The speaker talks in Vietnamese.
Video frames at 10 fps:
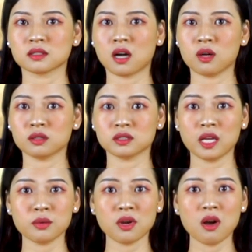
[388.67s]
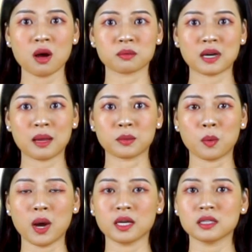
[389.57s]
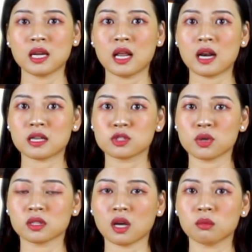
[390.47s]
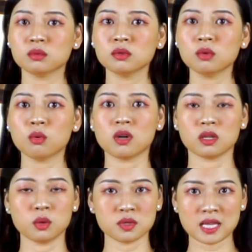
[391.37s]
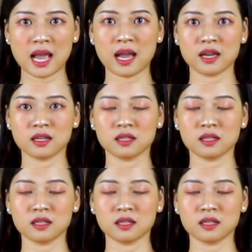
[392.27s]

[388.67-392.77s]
còn theo nho học làm quan là truyền thống của Đỗ gia